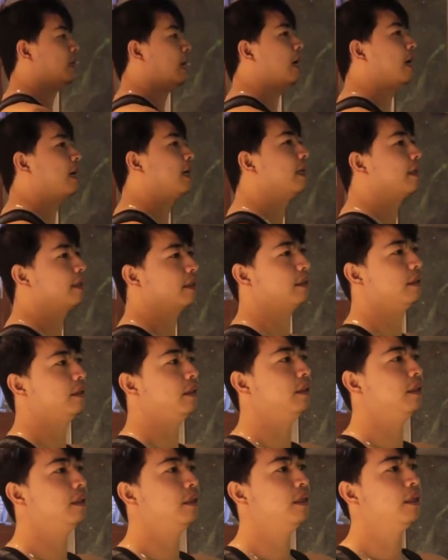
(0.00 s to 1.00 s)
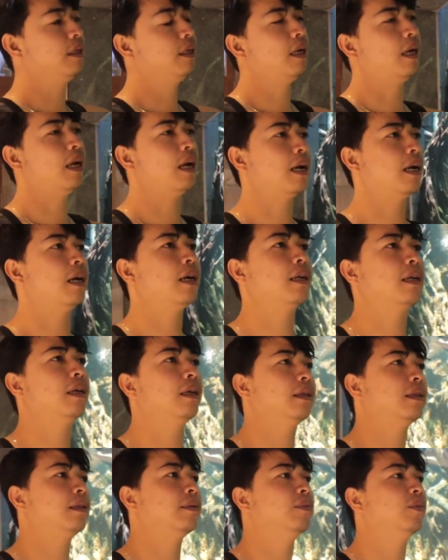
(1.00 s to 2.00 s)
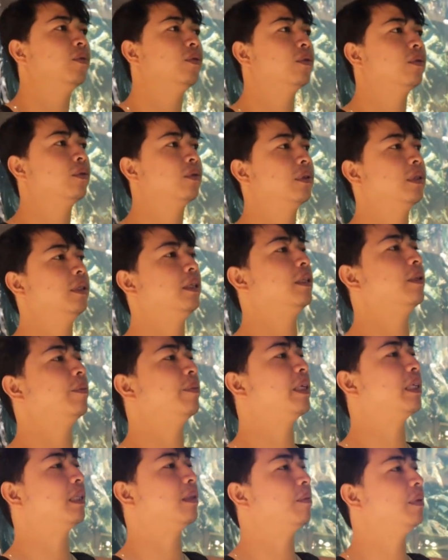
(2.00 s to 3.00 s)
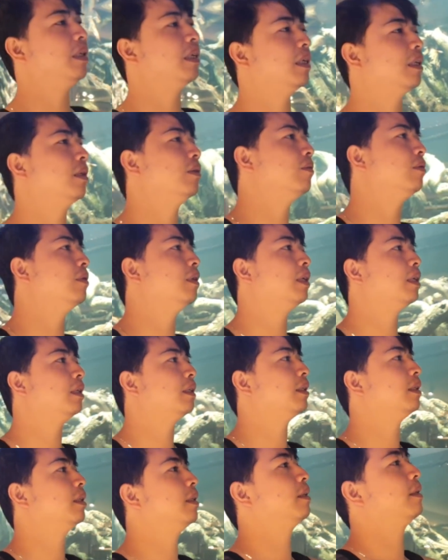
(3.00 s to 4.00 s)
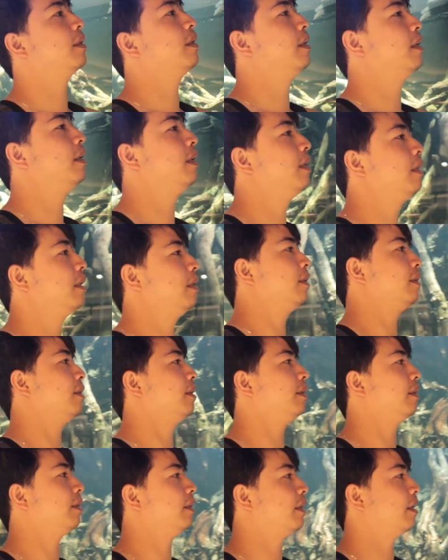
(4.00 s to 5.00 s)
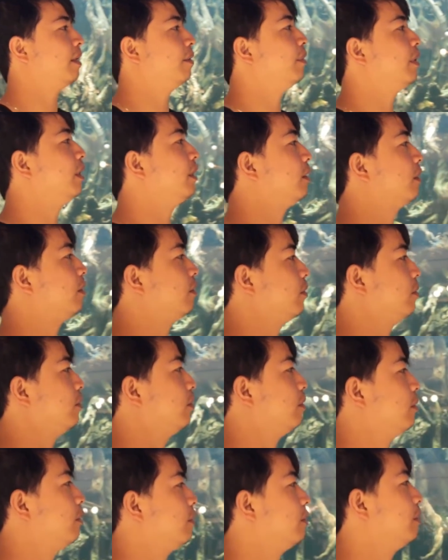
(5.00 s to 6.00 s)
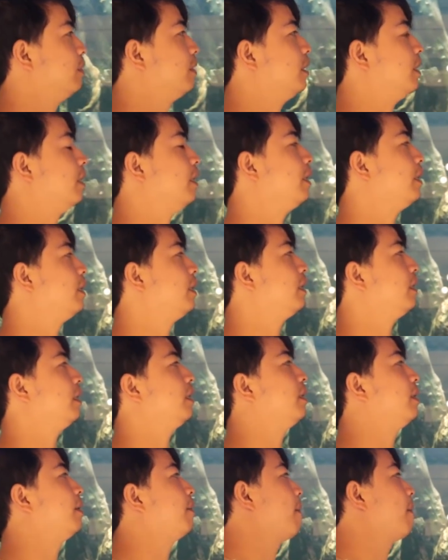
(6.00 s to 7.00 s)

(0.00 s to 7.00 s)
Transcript: akar sih, akar yang ketemu terus ini tebing-tebingan juga sih, kayak begitu. Jadi ini